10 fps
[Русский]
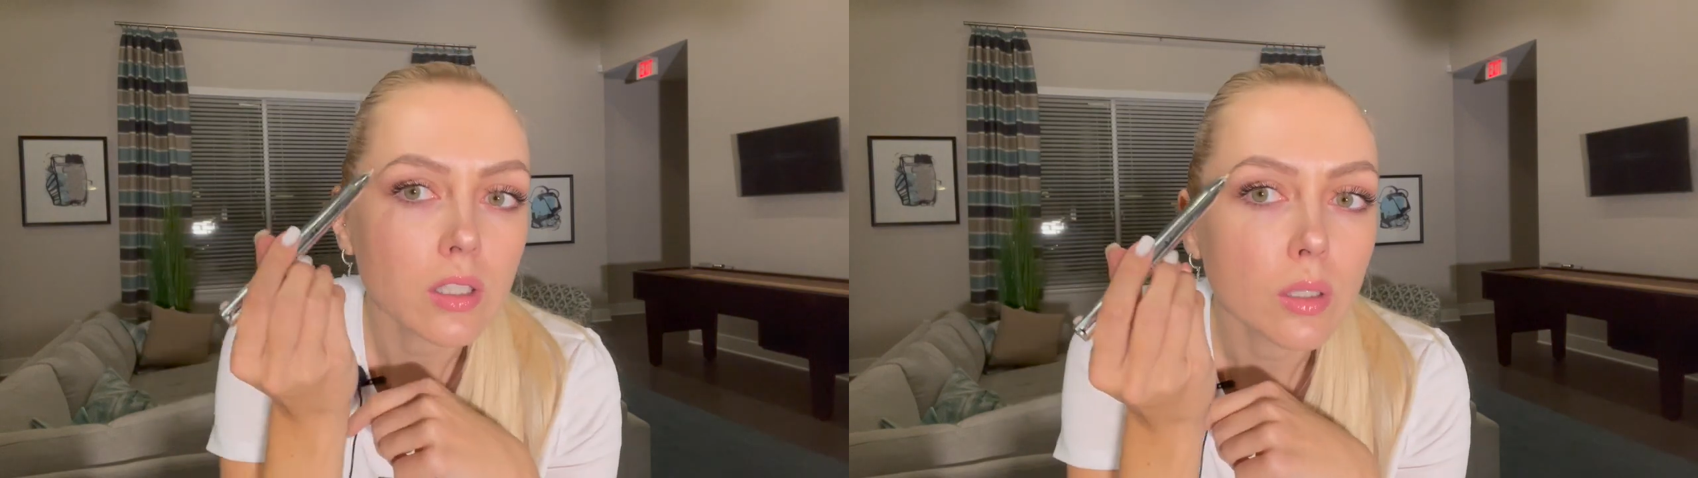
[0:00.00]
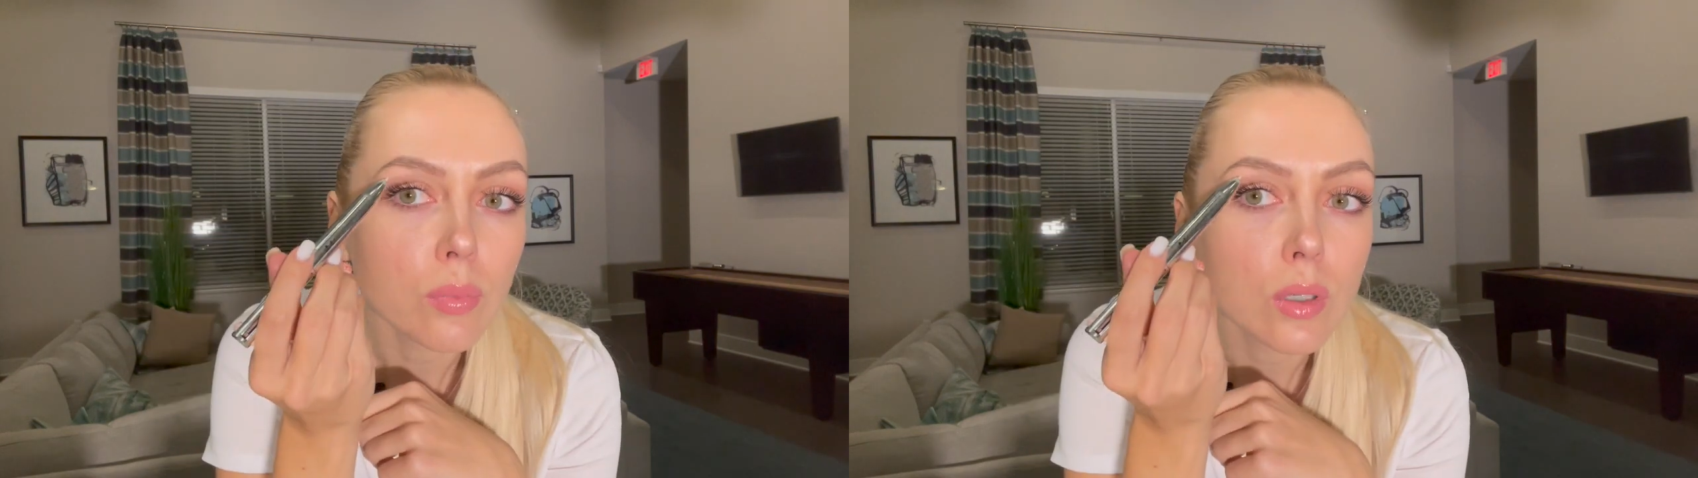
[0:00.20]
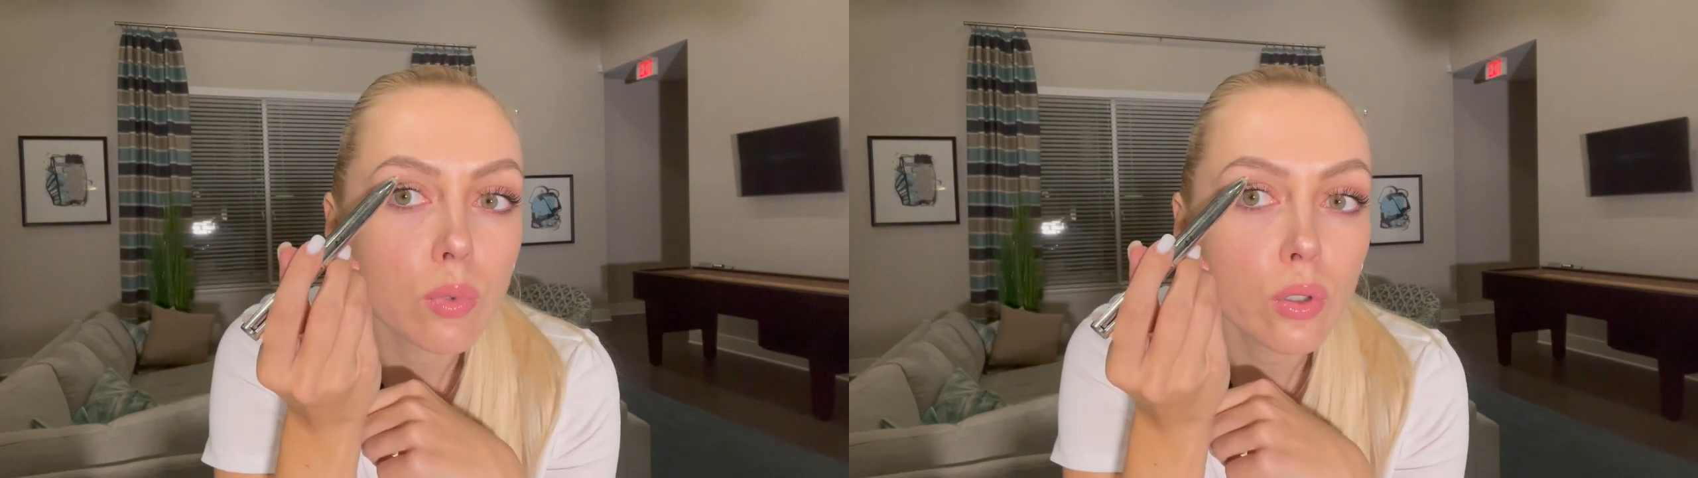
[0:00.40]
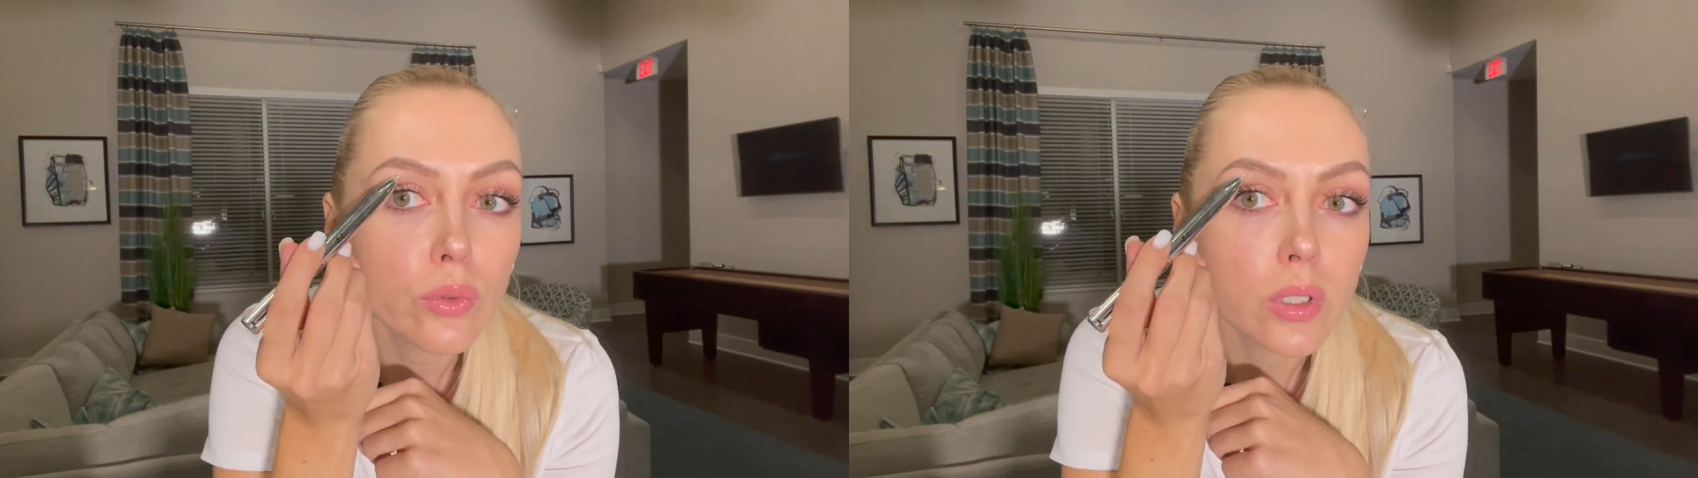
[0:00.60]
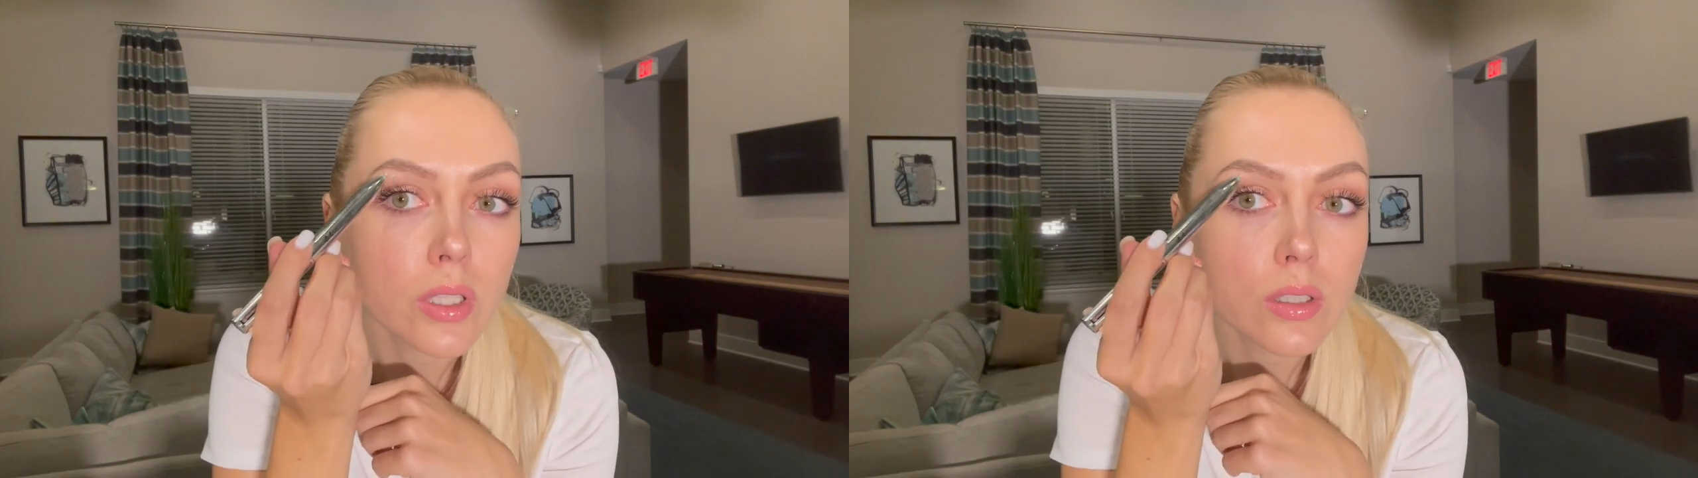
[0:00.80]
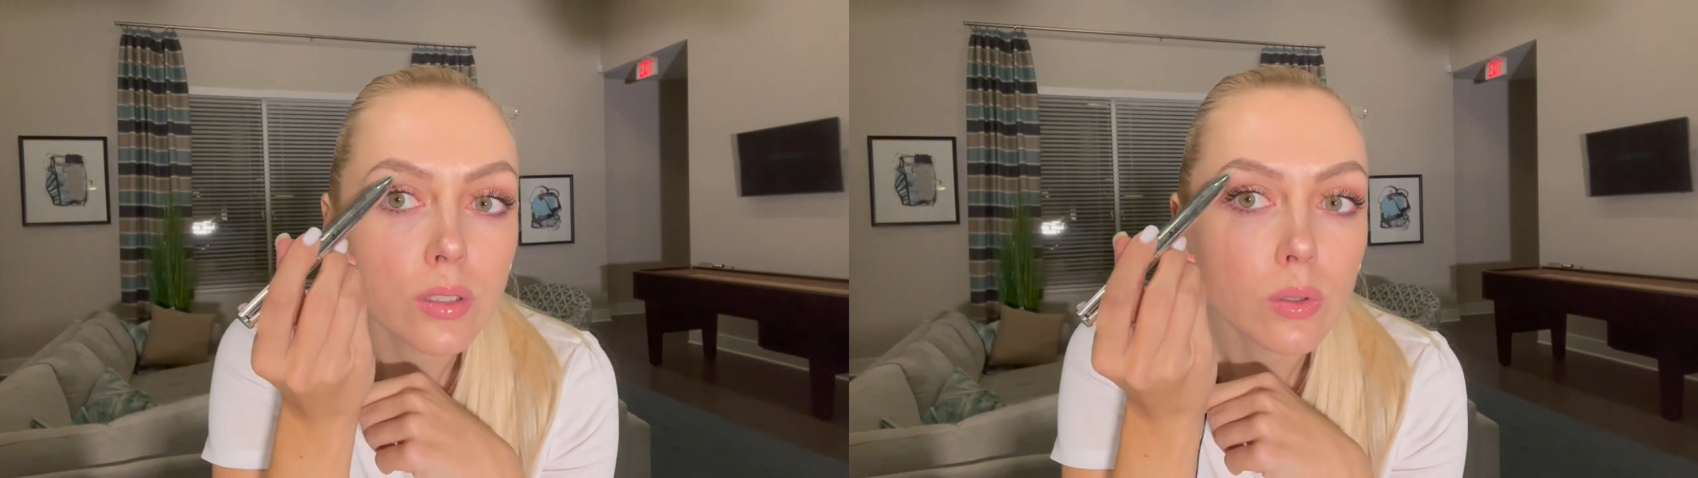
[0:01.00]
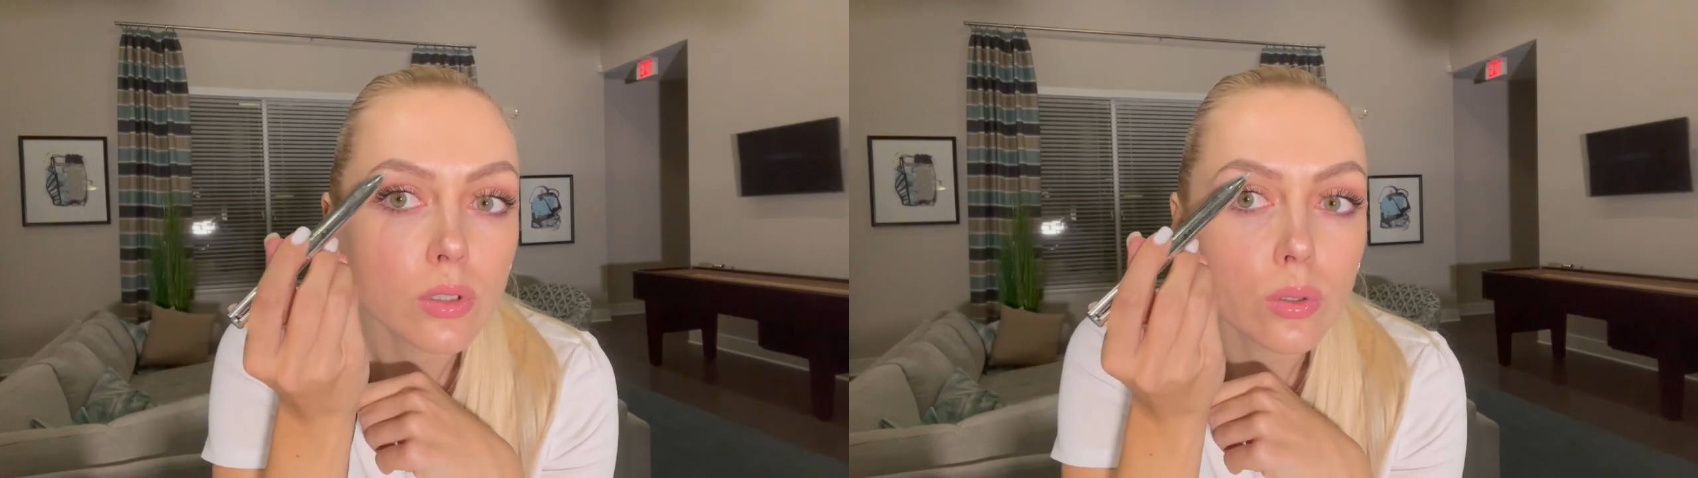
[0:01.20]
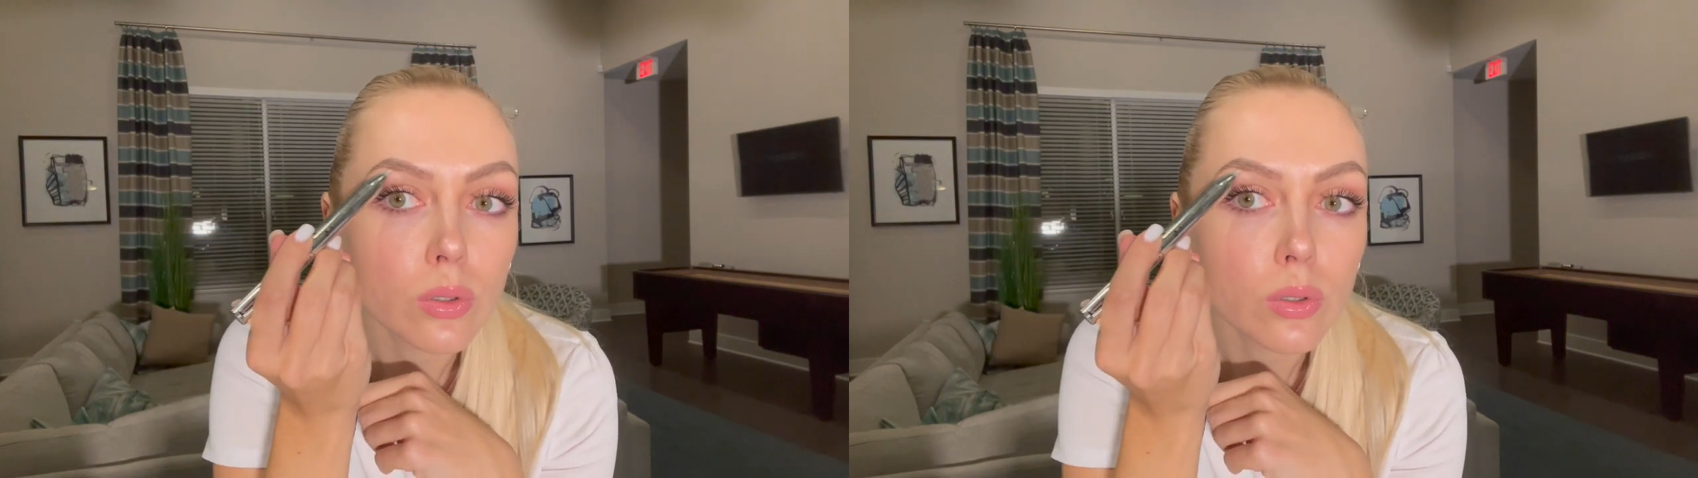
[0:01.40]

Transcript: и под бровью корректируете то,